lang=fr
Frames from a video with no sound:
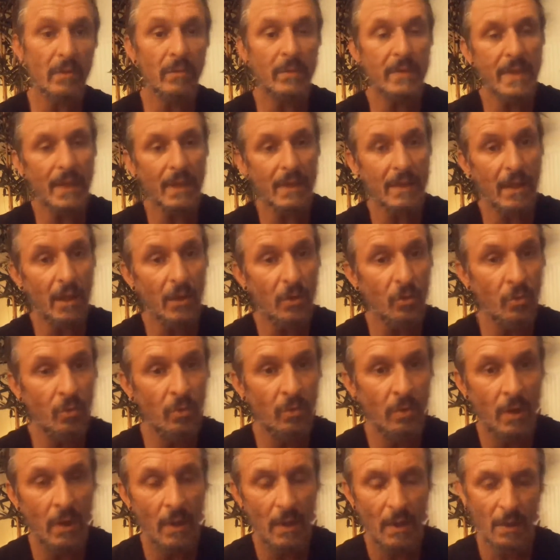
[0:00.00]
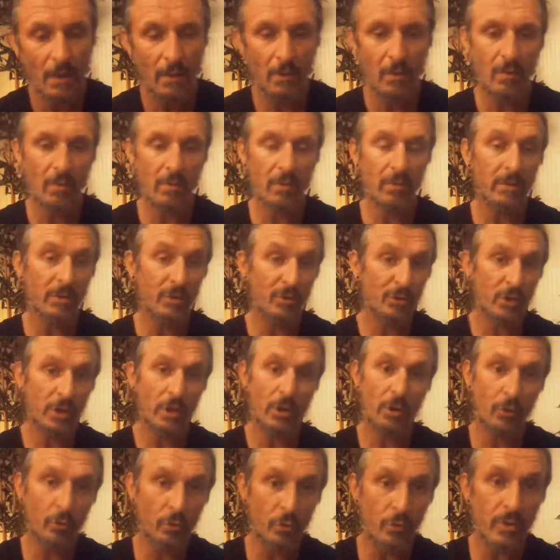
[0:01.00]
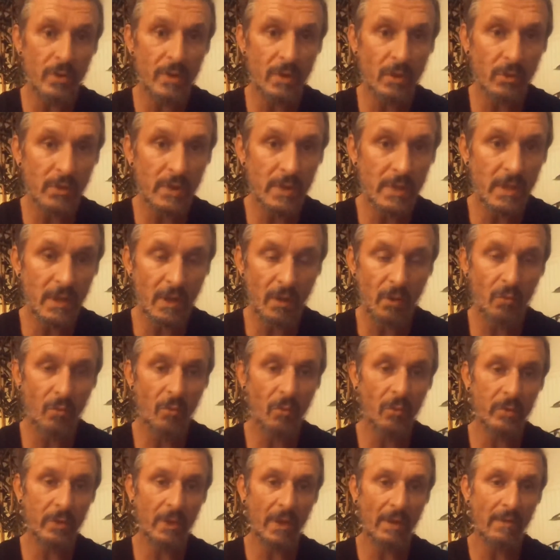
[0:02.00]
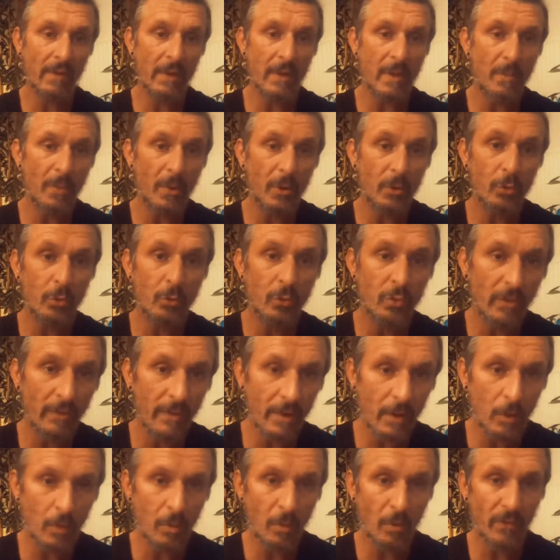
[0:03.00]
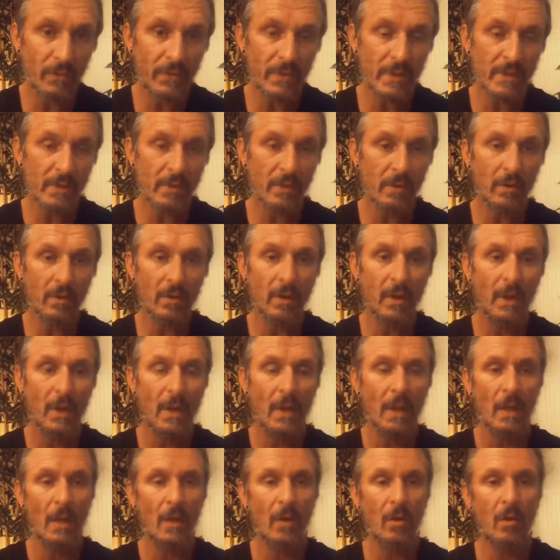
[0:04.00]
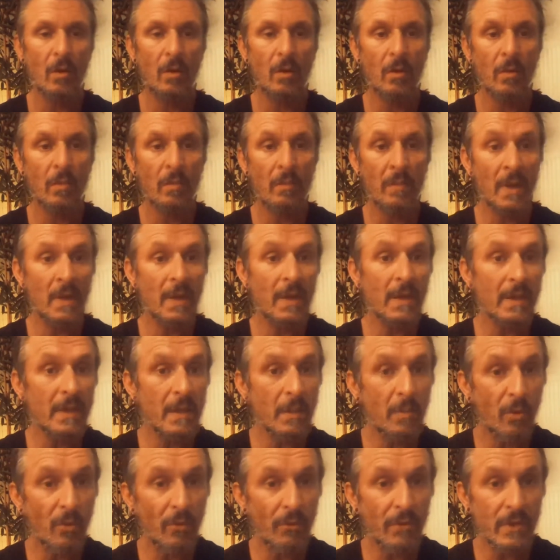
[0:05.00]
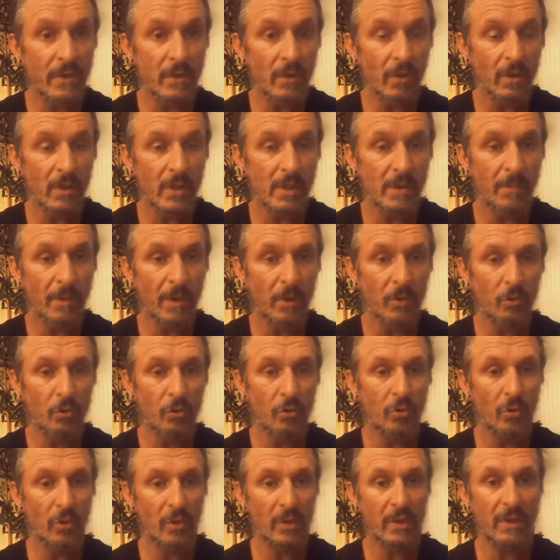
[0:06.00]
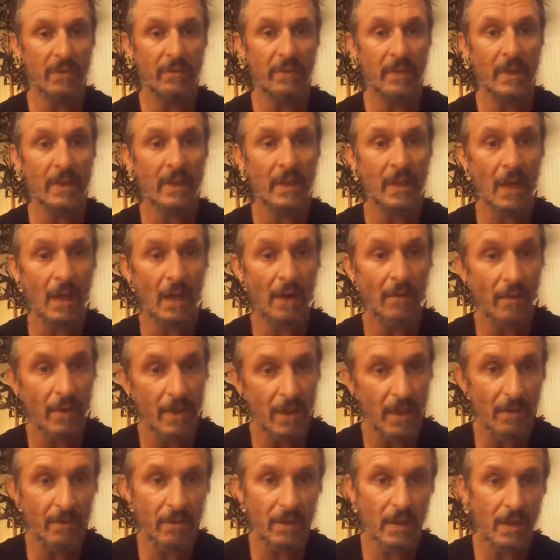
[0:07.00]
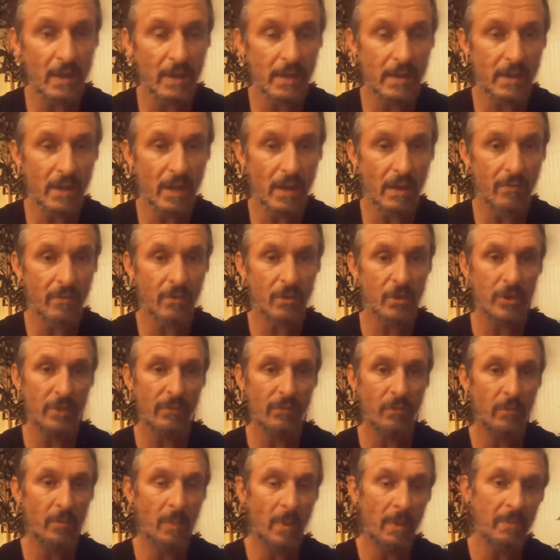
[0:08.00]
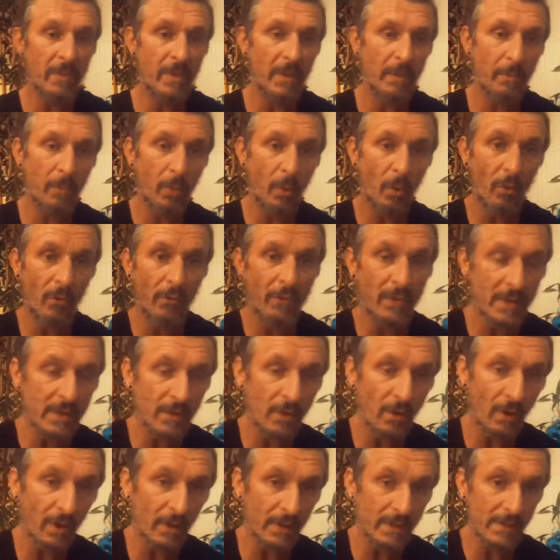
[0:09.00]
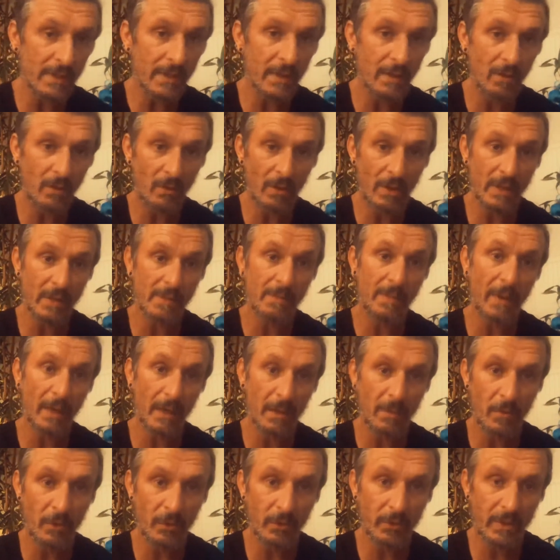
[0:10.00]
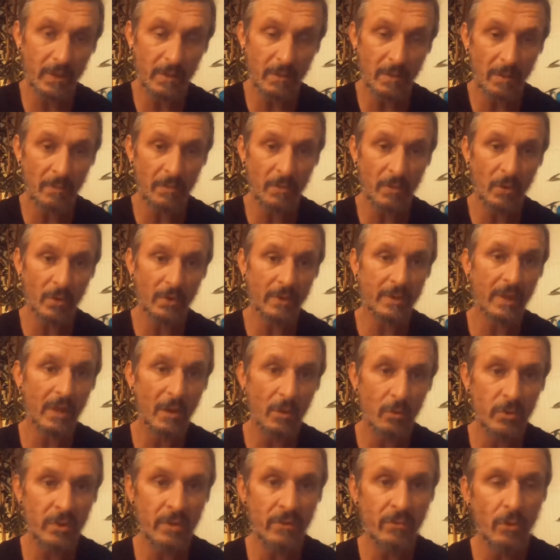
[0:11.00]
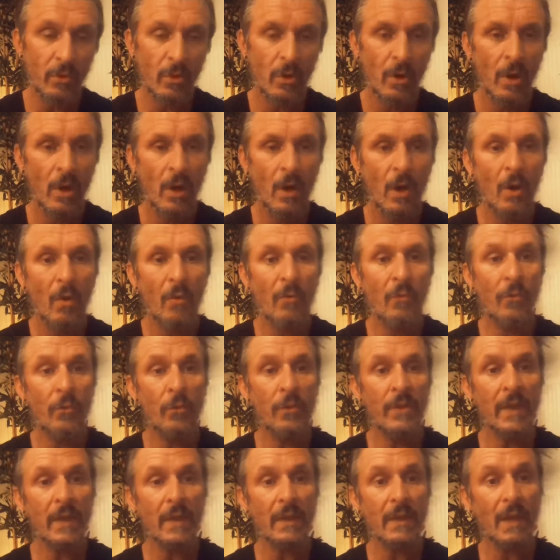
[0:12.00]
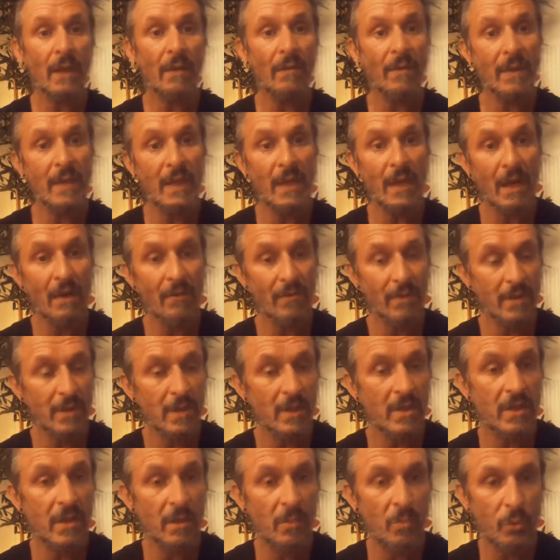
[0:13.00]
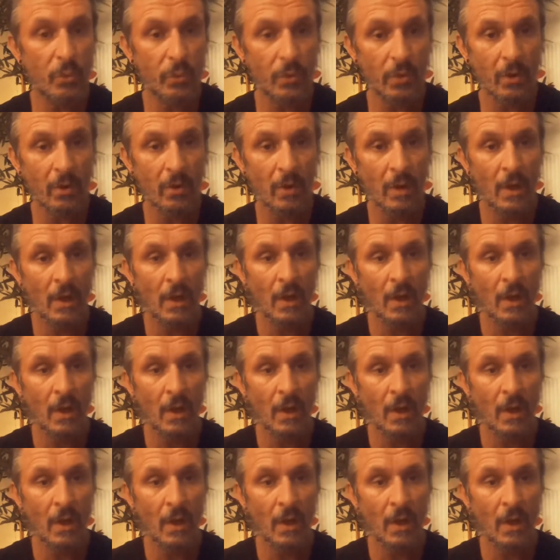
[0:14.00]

Certains non. Euh, j'ai connu ça aussi, hein, où on ne travaillait pas du tout avec le professeur. Euh, mais il y a des professeurs qui se prêtent au jeu et qui viennent travailler avec les élèves. J'ai vu même des professeurs assez expérimentés, même à très haut niveau, venir travailler avec des débutants.